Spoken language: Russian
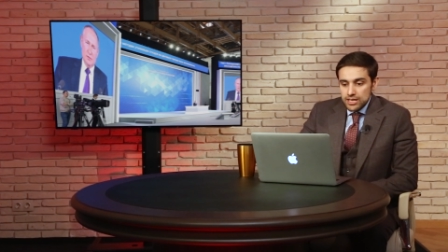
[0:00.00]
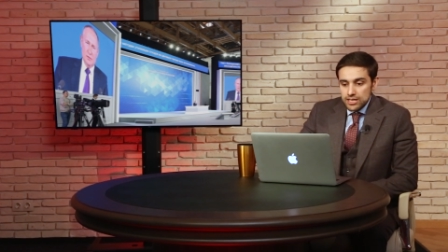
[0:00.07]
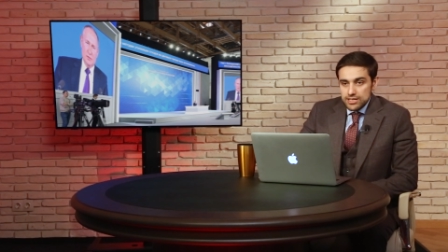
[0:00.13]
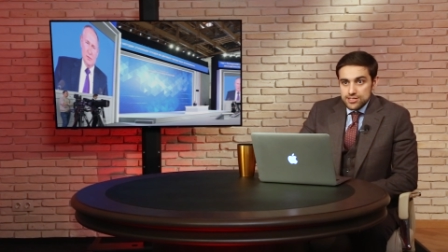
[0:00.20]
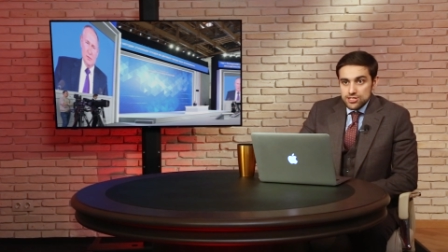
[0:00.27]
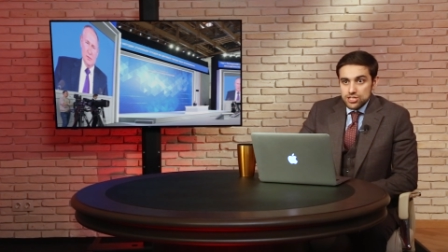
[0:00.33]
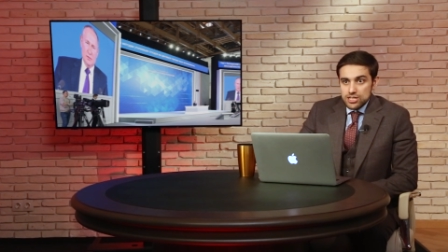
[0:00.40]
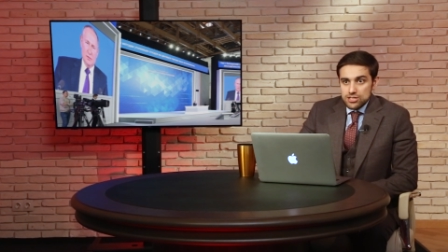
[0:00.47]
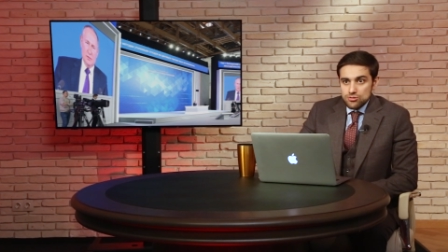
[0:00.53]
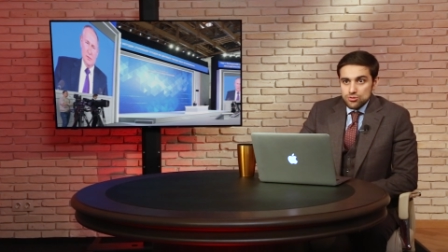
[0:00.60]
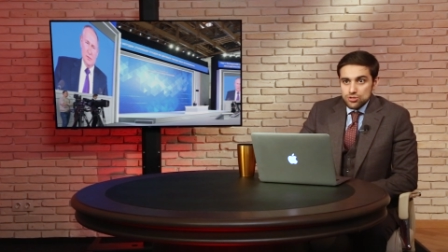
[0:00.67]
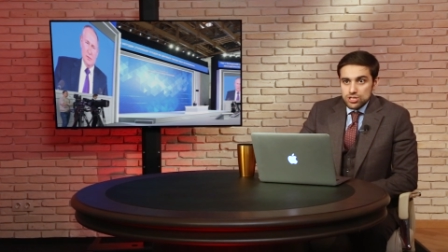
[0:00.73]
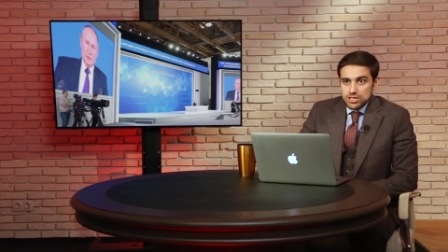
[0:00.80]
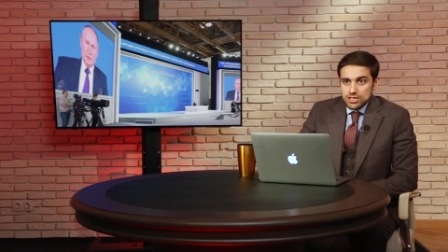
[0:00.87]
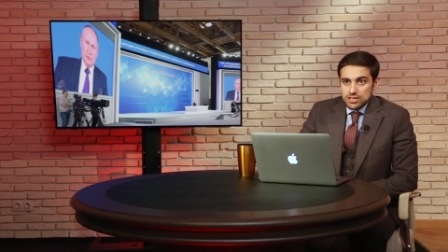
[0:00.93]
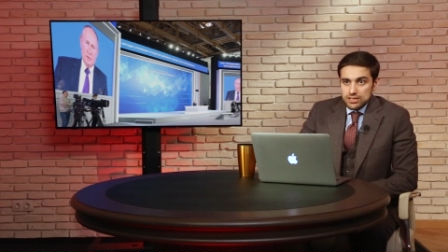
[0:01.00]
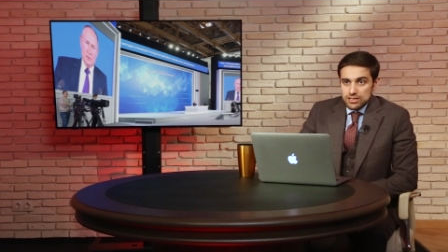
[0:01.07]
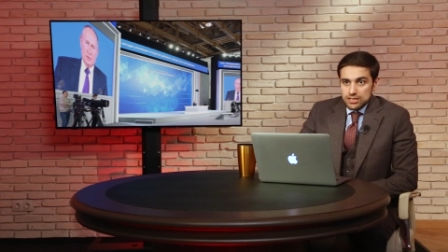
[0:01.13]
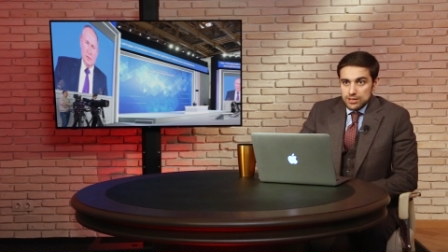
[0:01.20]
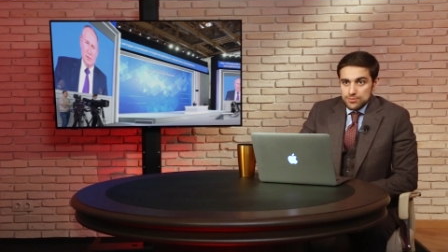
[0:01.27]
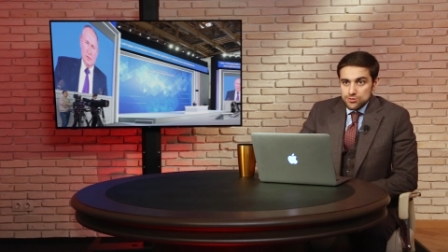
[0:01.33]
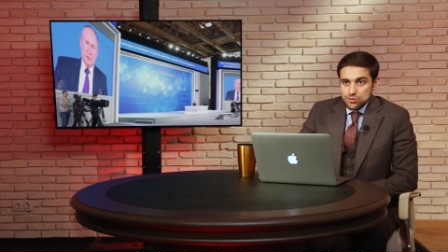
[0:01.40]
И сейчас уже
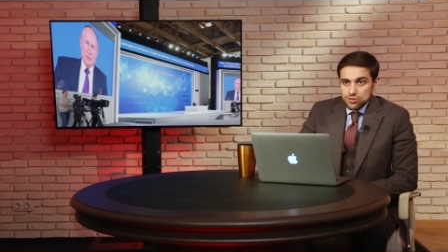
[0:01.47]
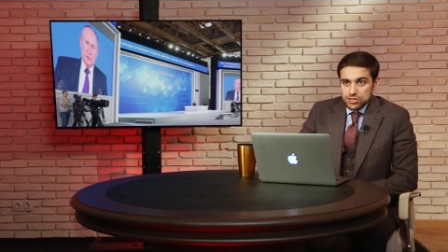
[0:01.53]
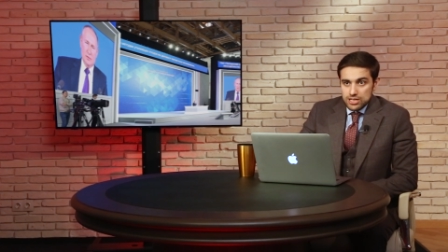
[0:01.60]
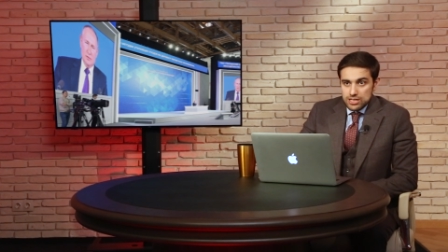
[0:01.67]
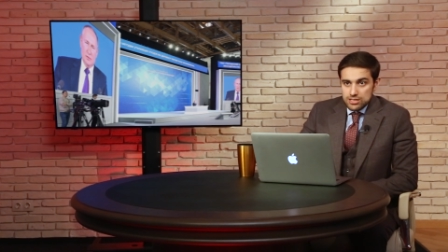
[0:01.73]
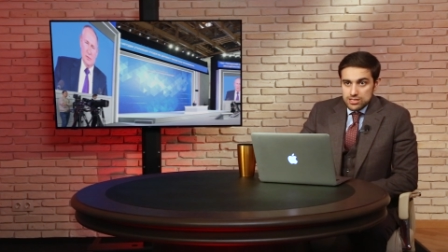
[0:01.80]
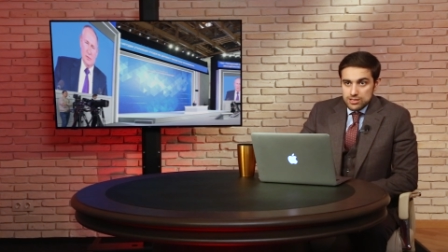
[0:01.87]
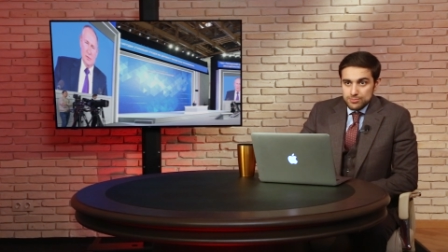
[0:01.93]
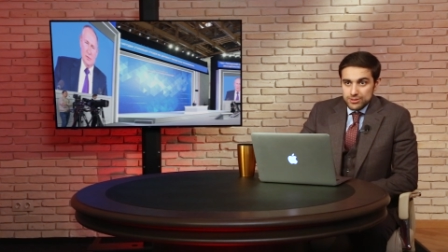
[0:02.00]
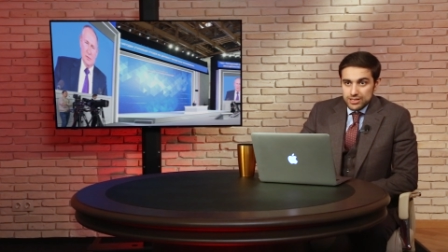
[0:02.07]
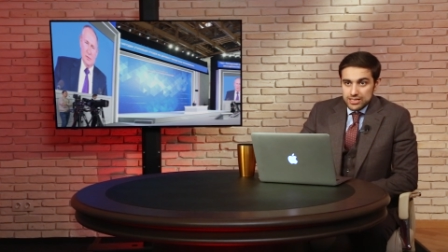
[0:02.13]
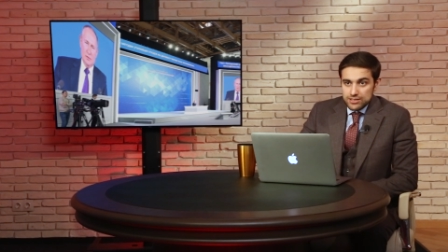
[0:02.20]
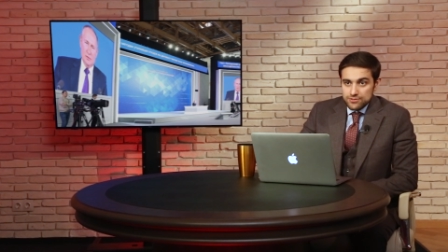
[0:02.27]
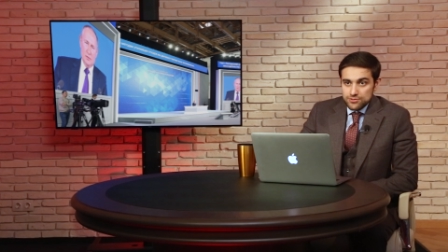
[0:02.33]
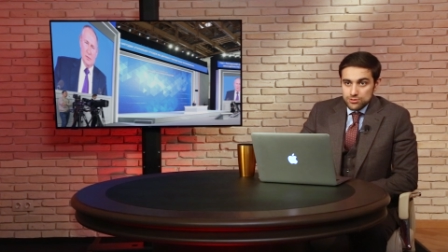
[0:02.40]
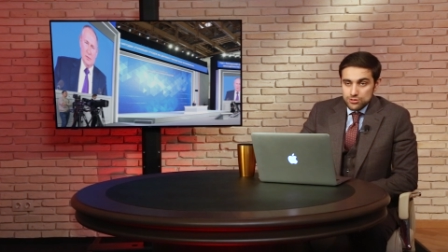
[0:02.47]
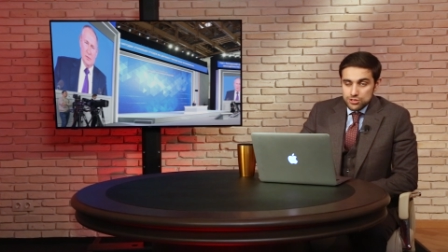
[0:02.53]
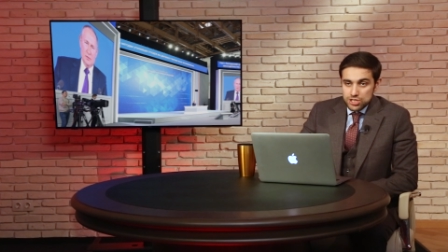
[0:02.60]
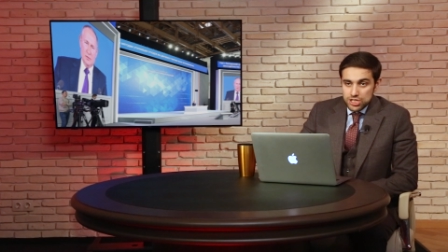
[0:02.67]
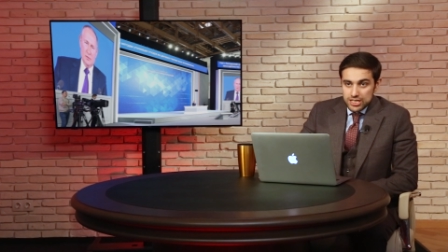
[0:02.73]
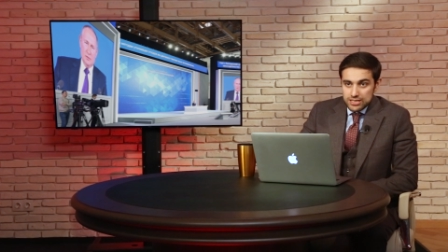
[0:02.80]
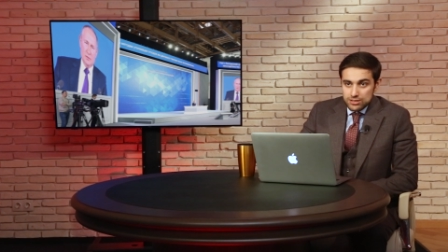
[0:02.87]
обсуждаются планы
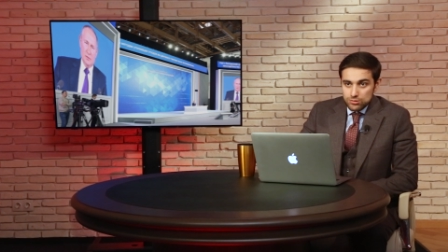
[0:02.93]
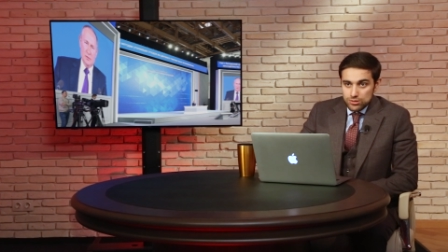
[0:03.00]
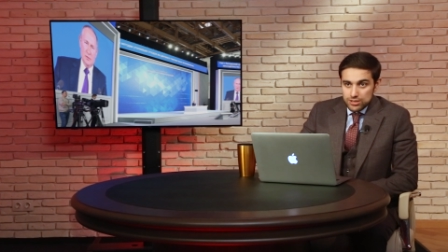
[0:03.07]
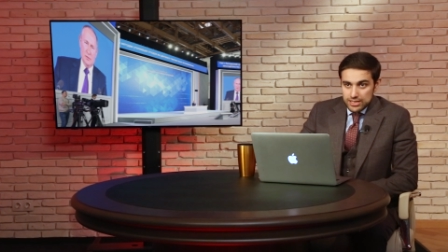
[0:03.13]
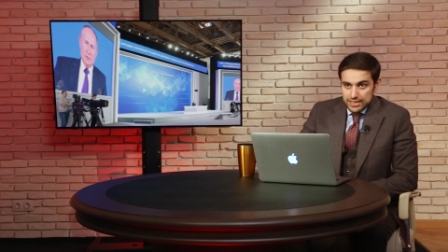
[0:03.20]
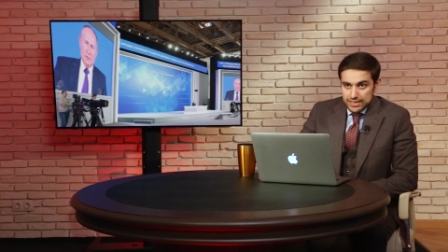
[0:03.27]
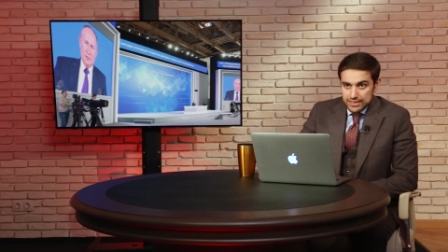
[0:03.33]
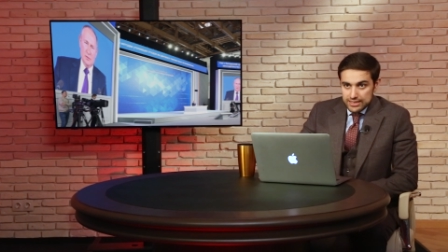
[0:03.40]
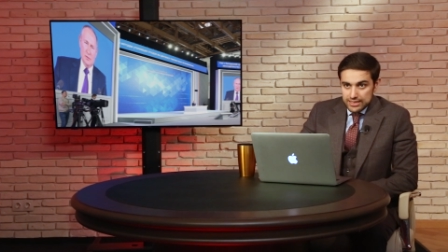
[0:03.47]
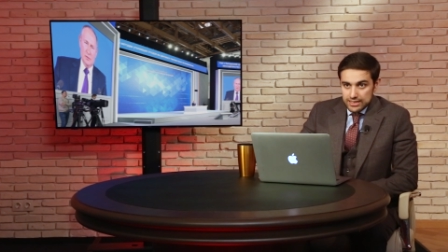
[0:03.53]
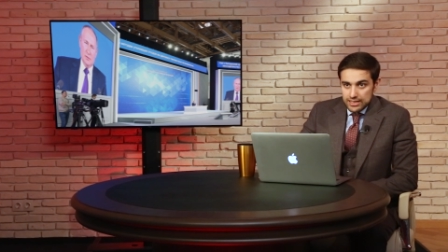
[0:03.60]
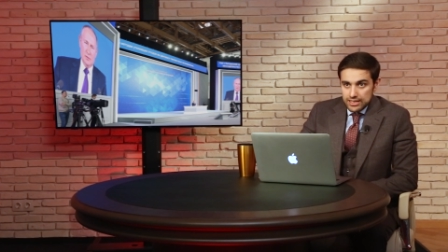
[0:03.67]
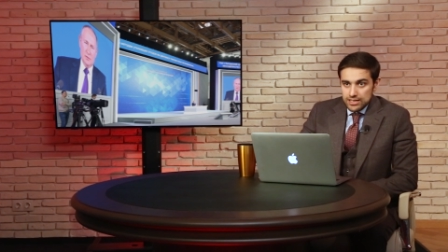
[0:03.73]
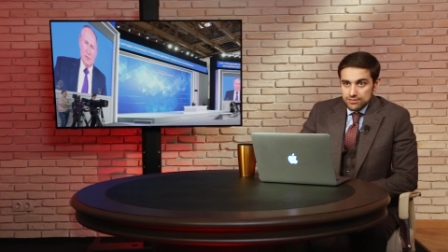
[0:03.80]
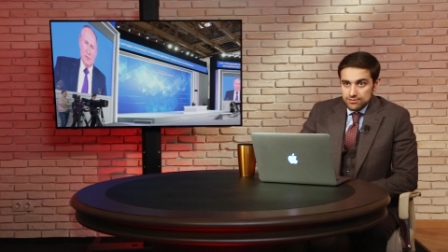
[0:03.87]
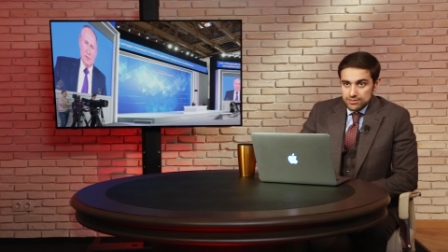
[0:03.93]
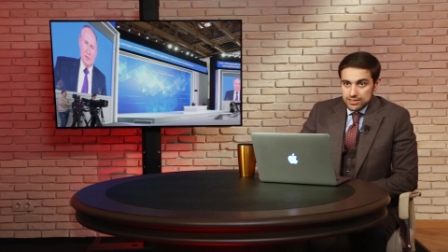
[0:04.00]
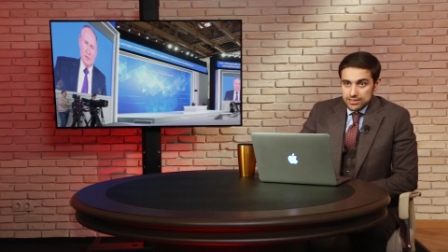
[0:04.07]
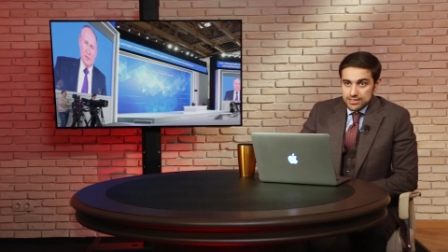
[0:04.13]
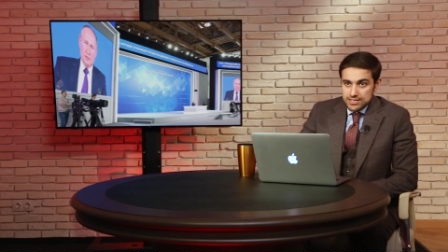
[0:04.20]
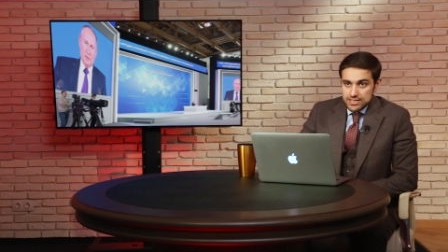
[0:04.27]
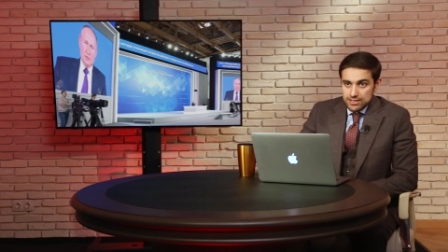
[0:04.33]
включения Украины
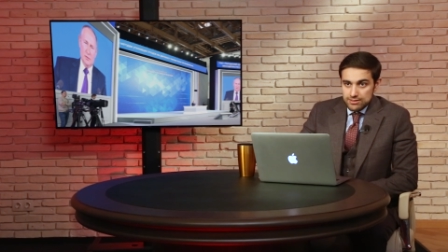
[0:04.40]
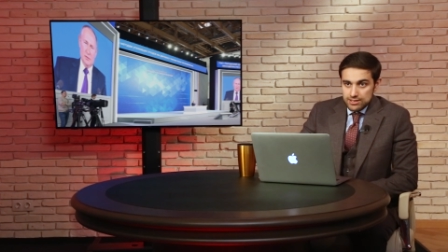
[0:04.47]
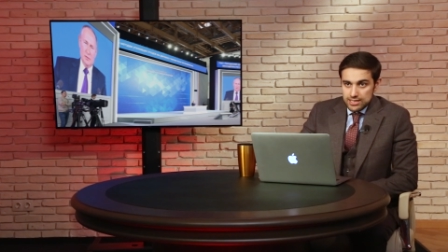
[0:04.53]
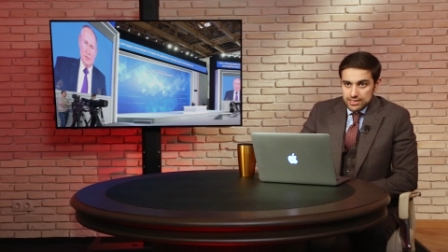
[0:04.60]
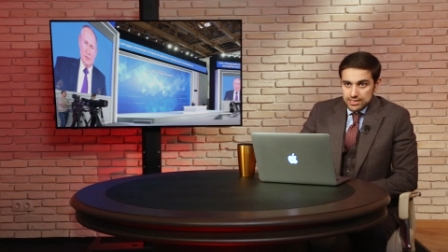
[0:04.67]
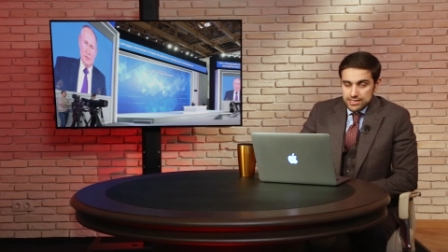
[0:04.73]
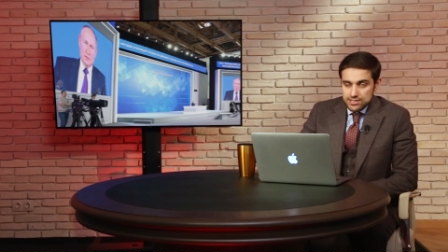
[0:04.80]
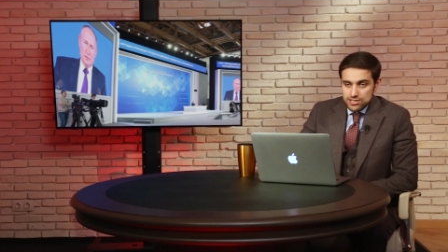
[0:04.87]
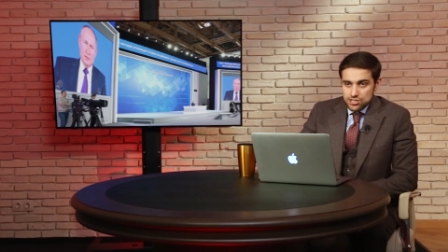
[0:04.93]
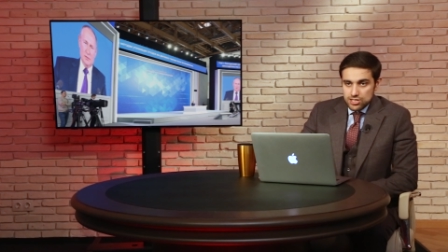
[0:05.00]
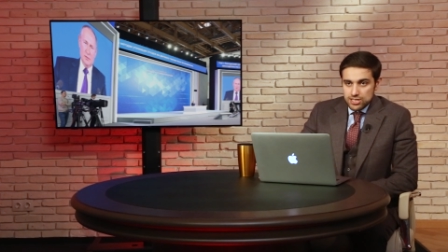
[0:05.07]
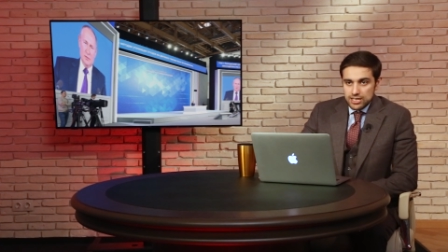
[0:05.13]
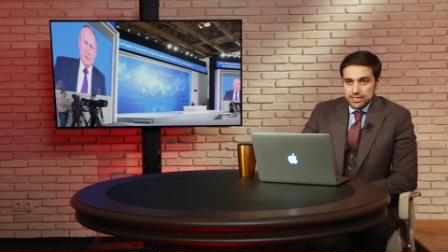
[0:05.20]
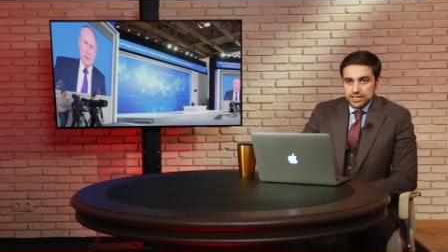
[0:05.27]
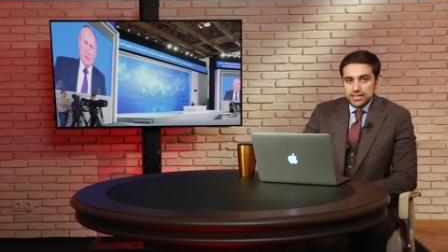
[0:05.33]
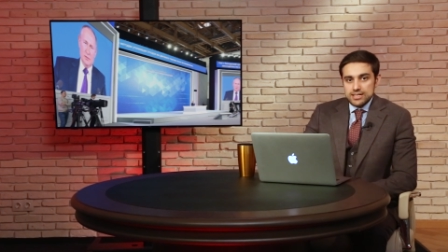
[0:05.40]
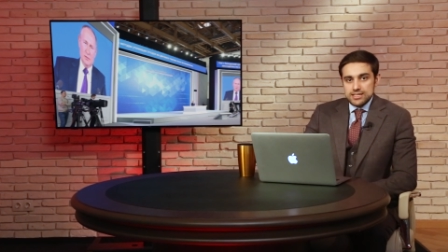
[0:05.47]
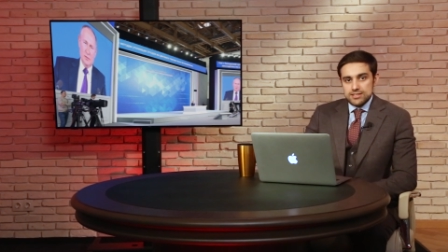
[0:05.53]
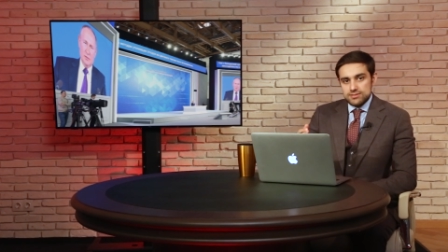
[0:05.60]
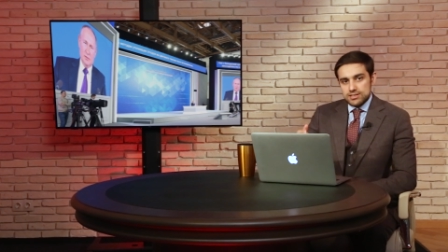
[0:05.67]
в Североатлантический альянс.